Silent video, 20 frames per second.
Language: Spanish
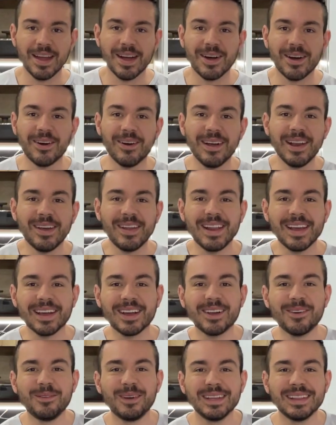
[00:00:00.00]
Hola, hola,
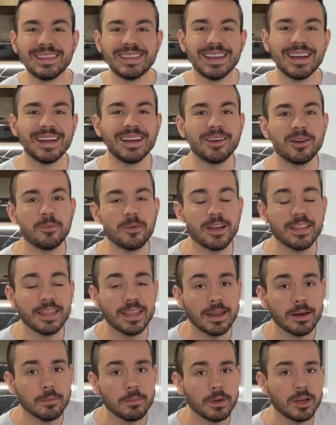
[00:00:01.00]
¿cómo están? ¿Cómo
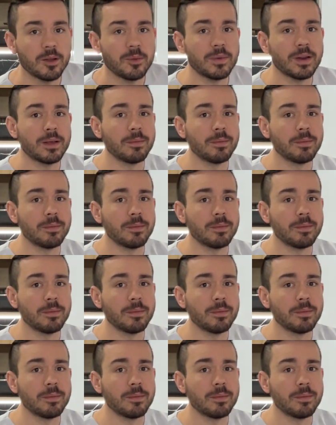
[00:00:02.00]
andan? Mi nombre es